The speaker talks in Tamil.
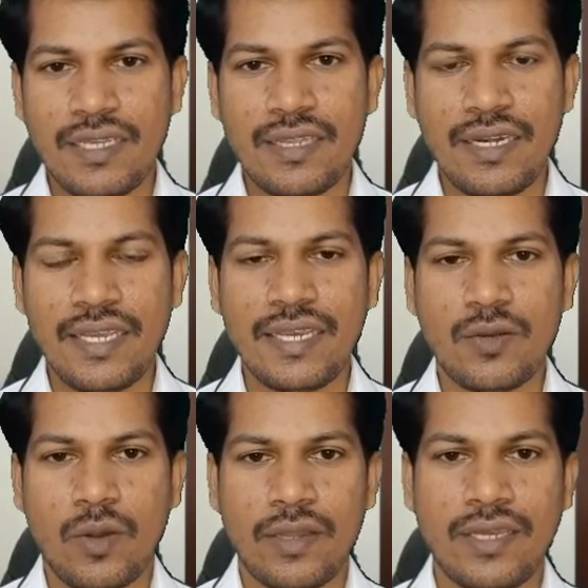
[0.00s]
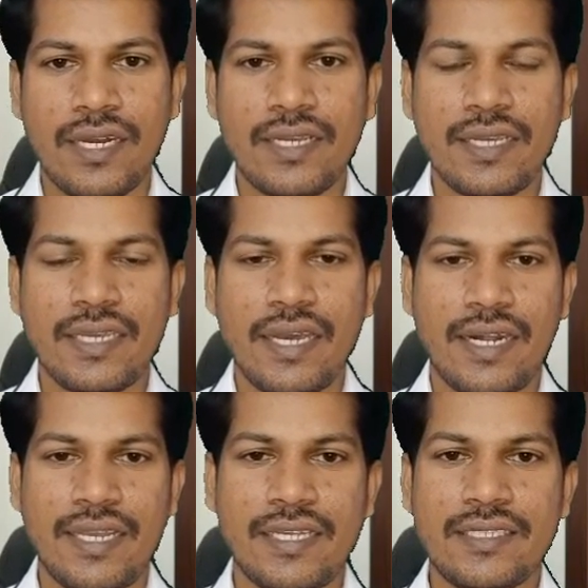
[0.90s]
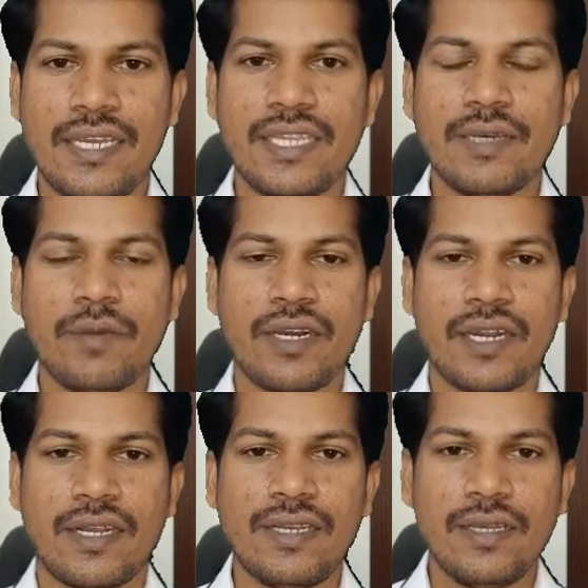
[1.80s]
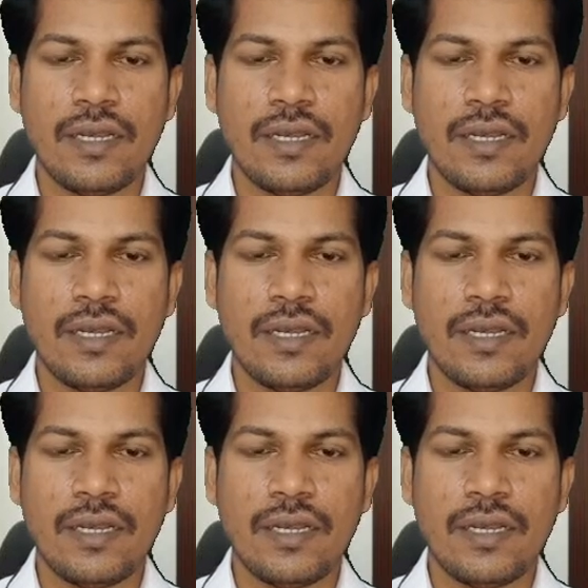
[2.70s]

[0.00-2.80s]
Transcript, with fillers: இதுலேயே குழந்தைங்களுக்கு ஏர்லி ஏஜ்லேயும் இந்த மாதிரியான